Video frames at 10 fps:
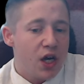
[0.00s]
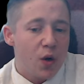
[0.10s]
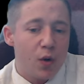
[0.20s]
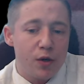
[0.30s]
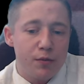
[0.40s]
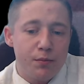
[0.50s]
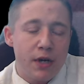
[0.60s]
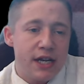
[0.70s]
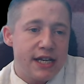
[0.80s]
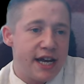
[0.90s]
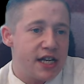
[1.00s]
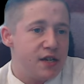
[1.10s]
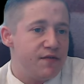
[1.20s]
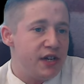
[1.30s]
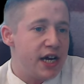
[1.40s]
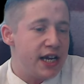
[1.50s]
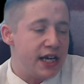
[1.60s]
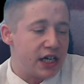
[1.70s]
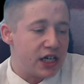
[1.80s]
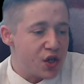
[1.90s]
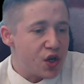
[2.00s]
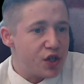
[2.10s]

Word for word: um dann wieder ihre Sucht